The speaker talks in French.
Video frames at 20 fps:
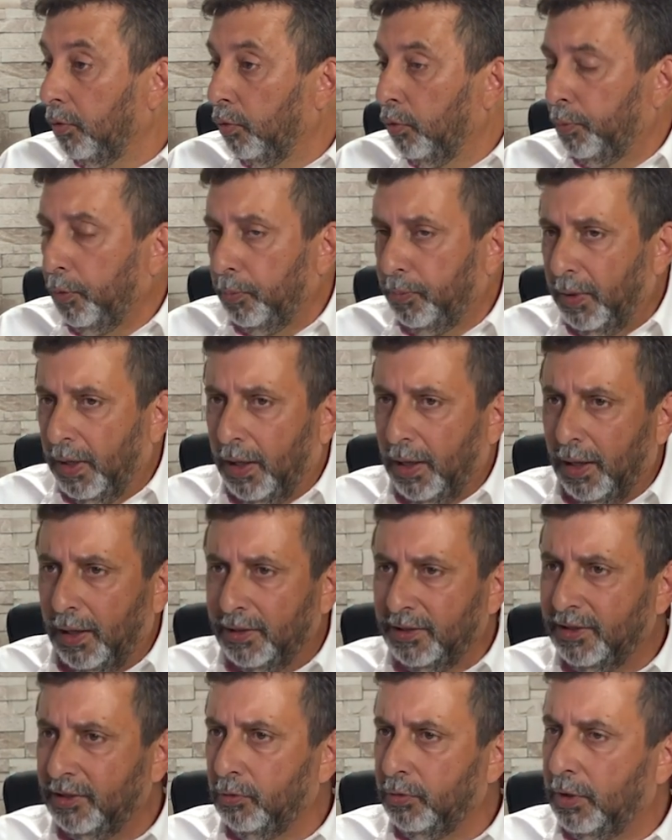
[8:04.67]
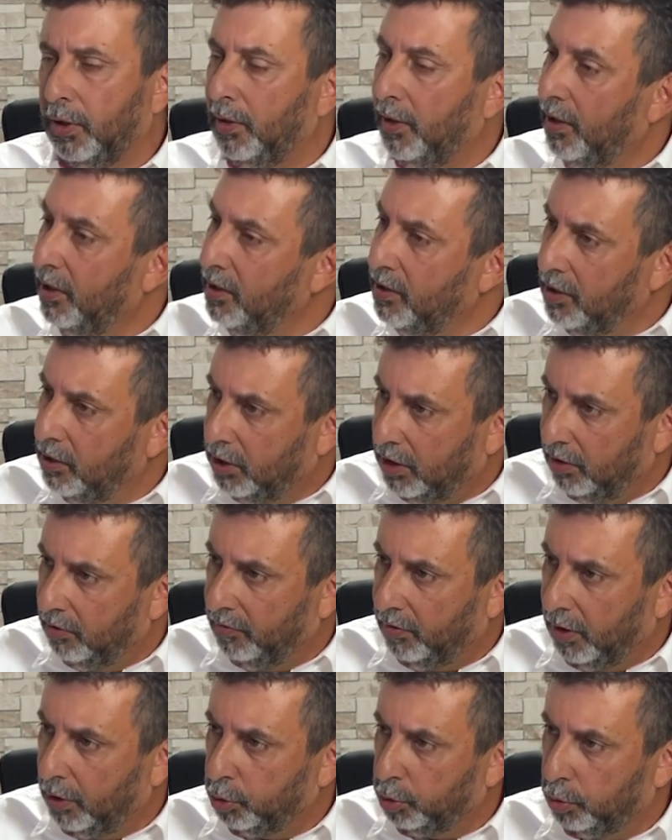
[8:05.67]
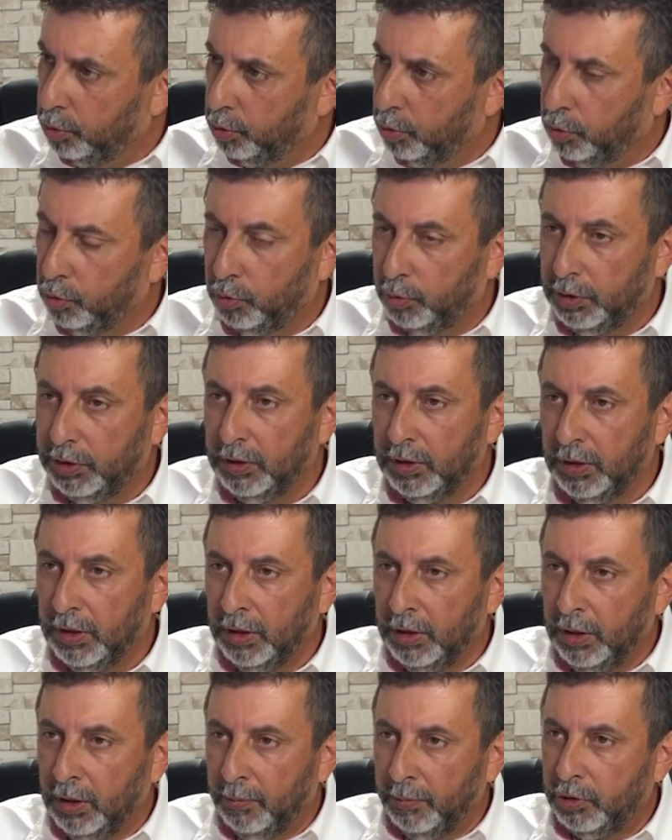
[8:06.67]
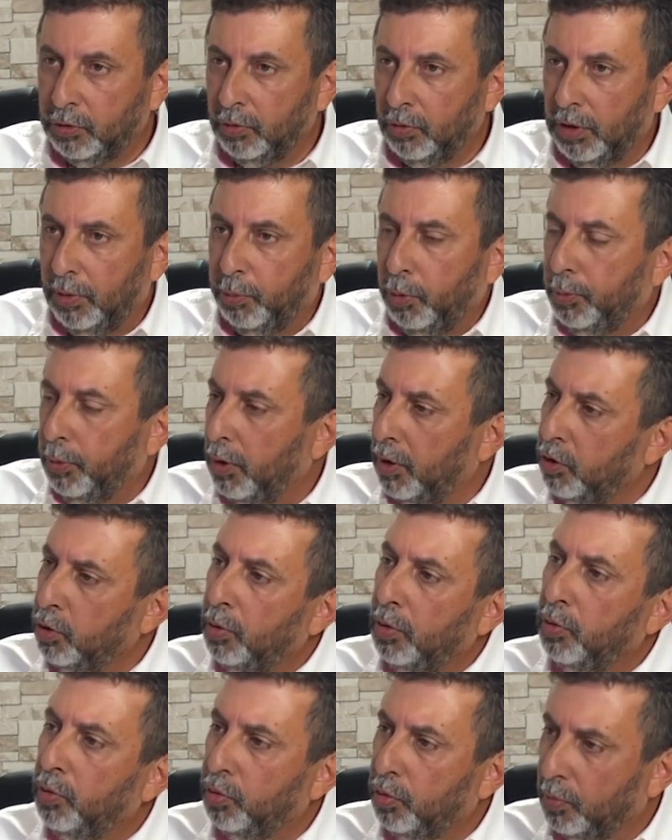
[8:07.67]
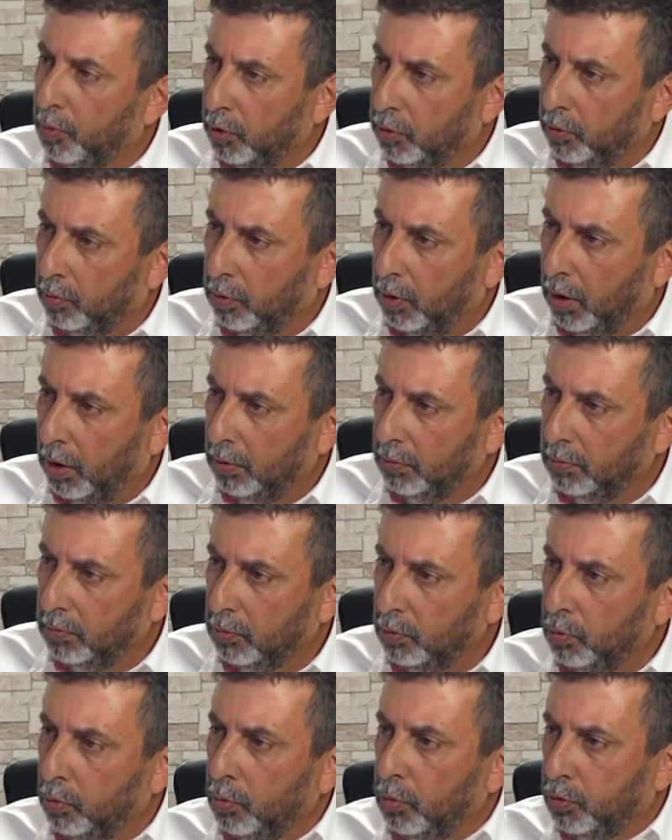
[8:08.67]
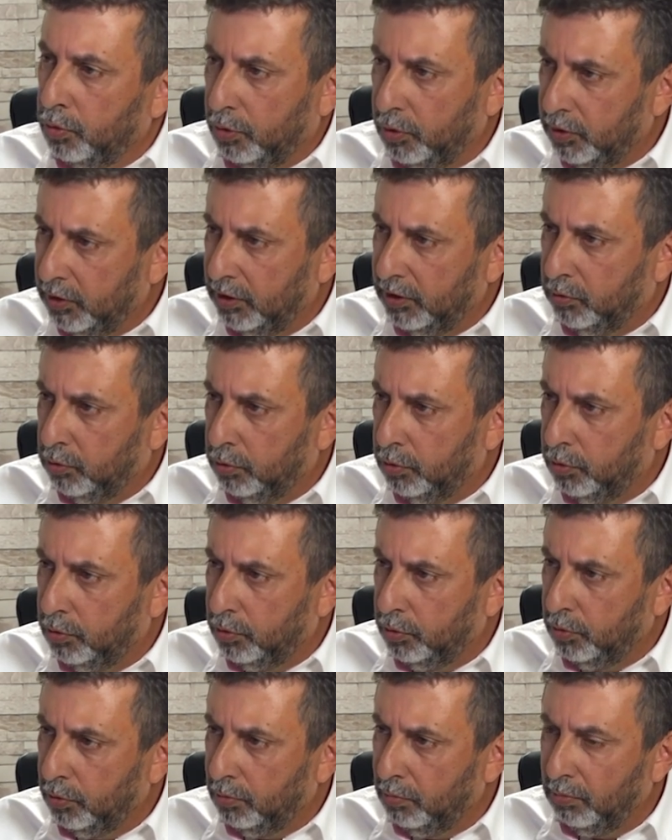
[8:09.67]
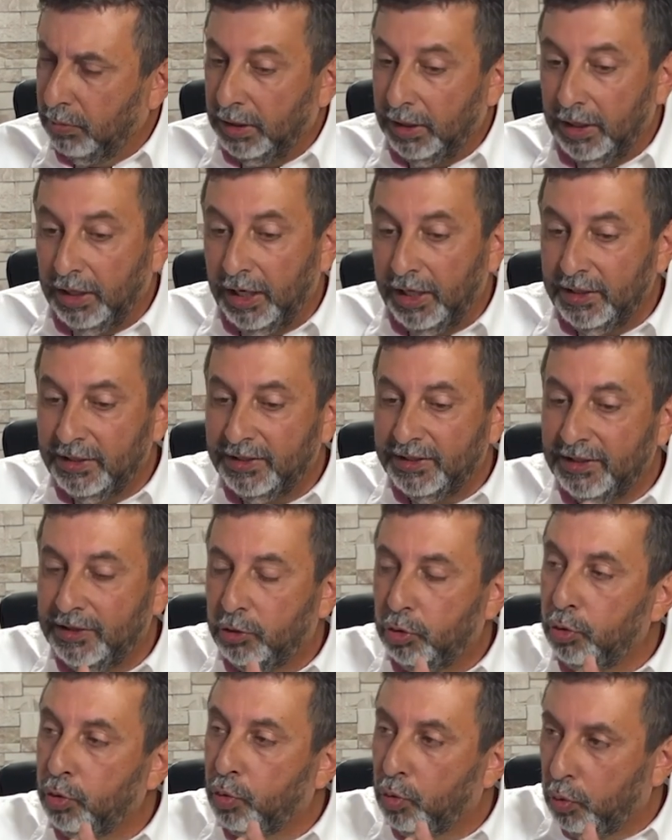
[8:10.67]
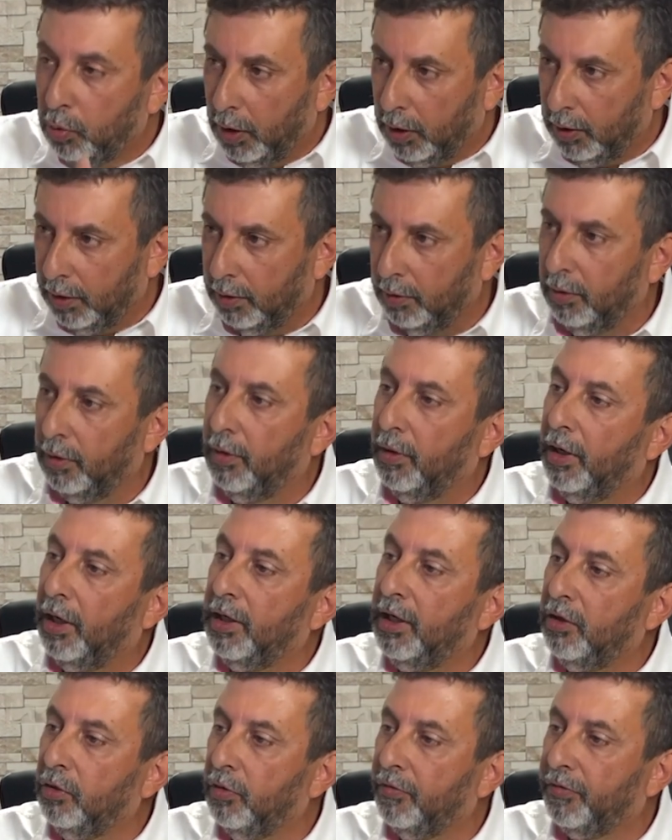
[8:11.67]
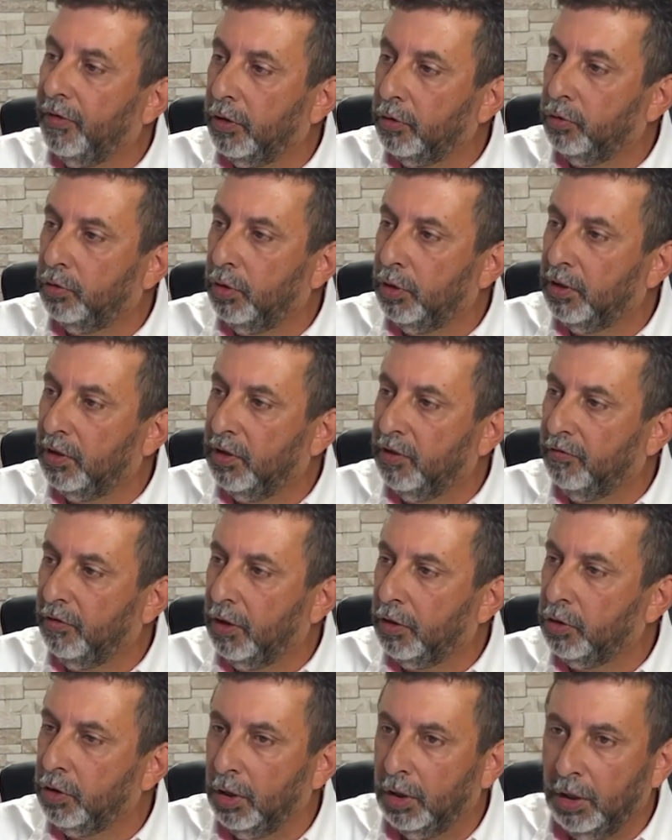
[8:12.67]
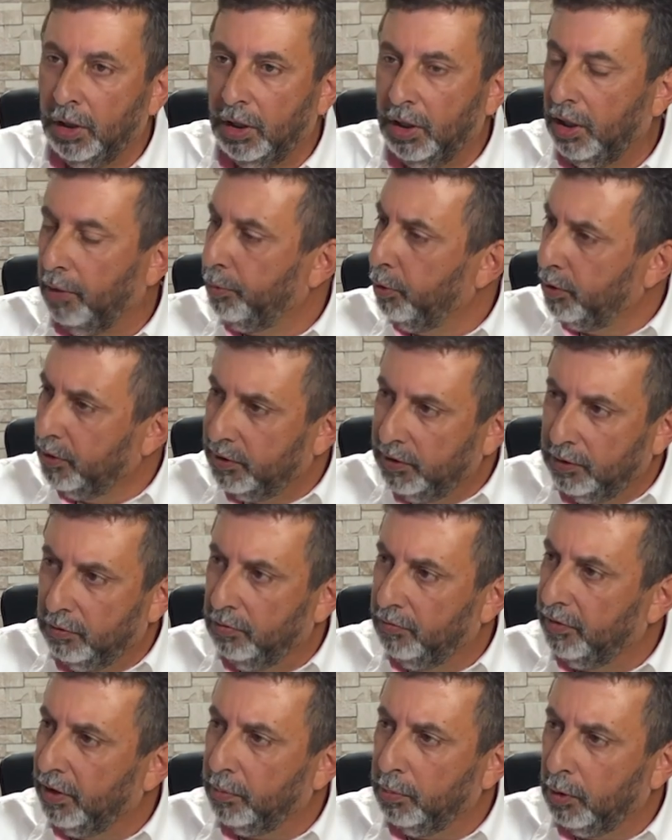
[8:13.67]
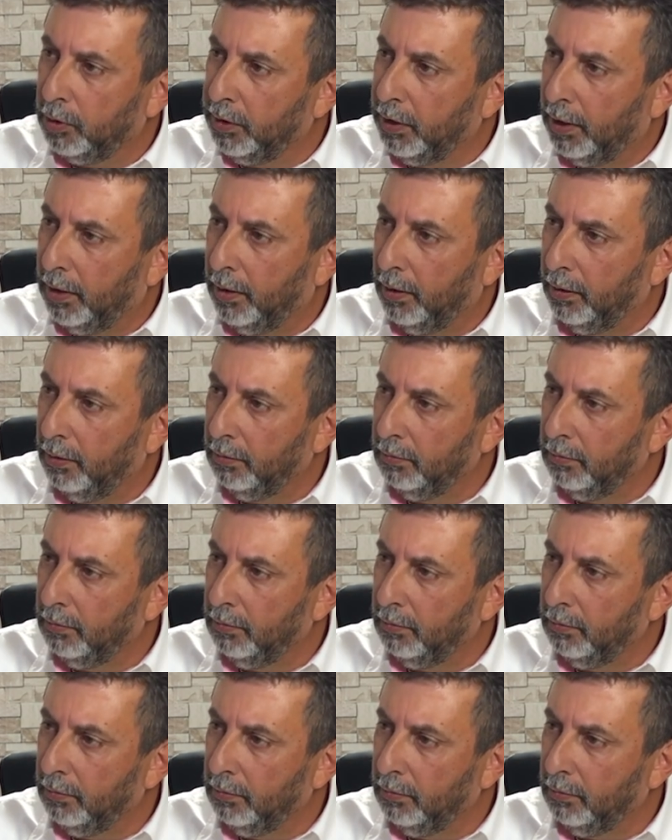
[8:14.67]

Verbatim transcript: On ne peut pas, si on a une ligne des clivages aujourd'hui, parce que la population nous demande quoi où on se situe. Mais mhm. elle situe quoi, la ligne de fracture et de clivage La politique gouvernementale.